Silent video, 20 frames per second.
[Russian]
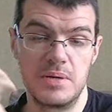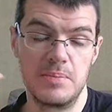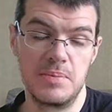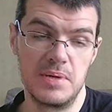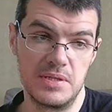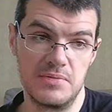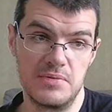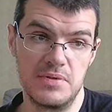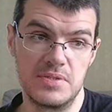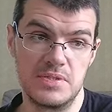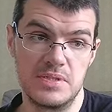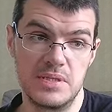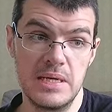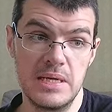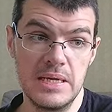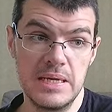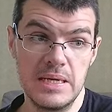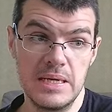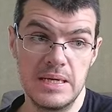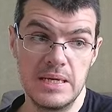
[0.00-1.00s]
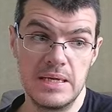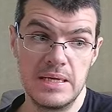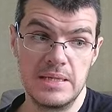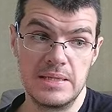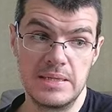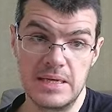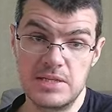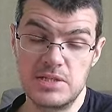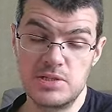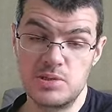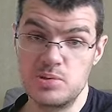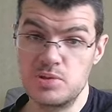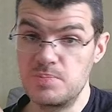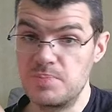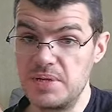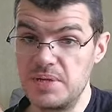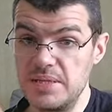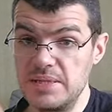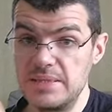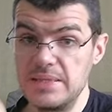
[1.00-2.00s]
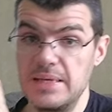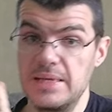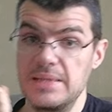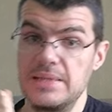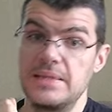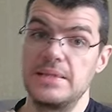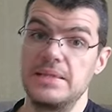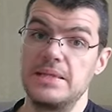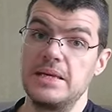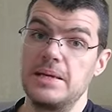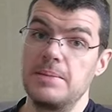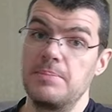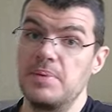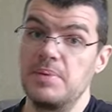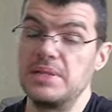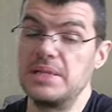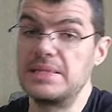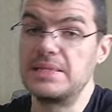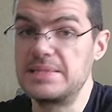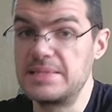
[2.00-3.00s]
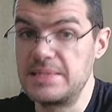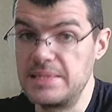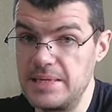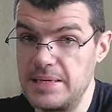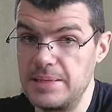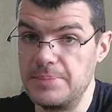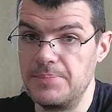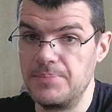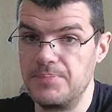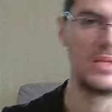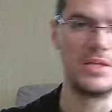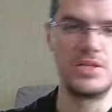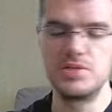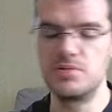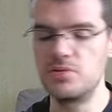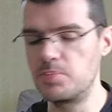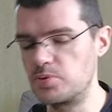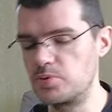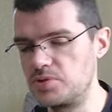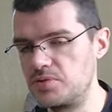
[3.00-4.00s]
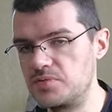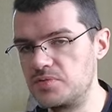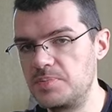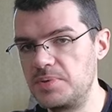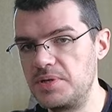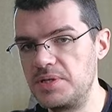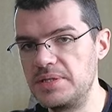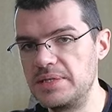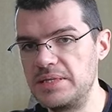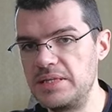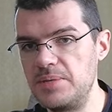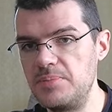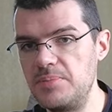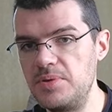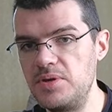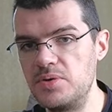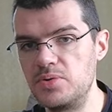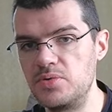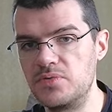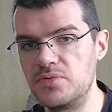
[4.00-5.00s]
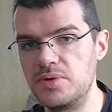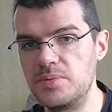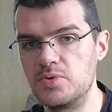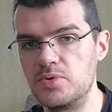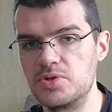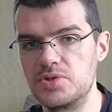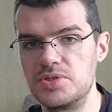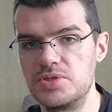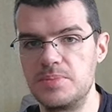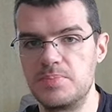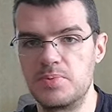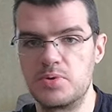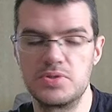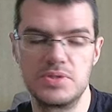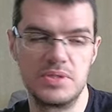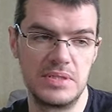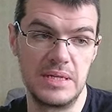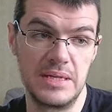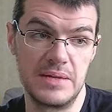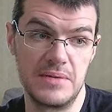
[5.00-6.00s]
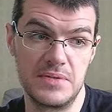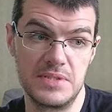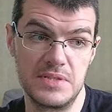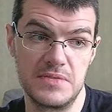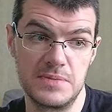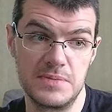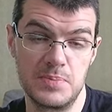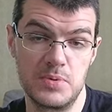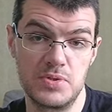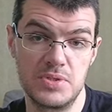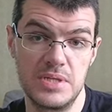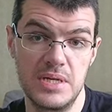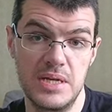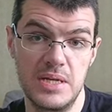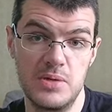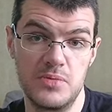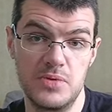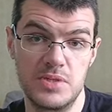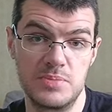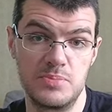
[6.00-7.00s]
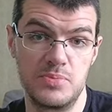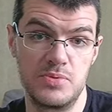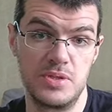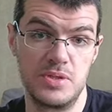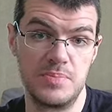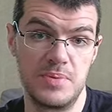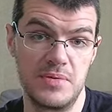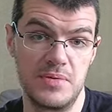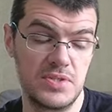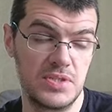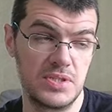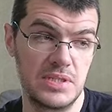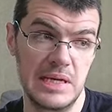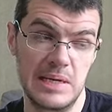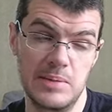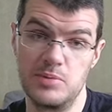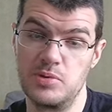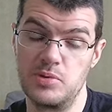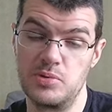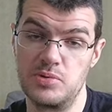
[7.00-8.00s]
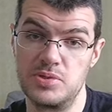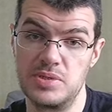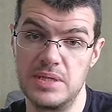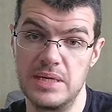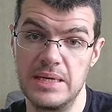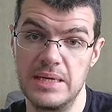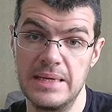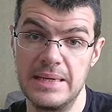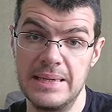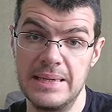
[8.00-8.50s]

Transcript: вырабатывается. Так что спринты это не панацея. Ничего против спринта не имею, но вы можете просто тренироваться в спортзале и у вас будет повышен гормон роста.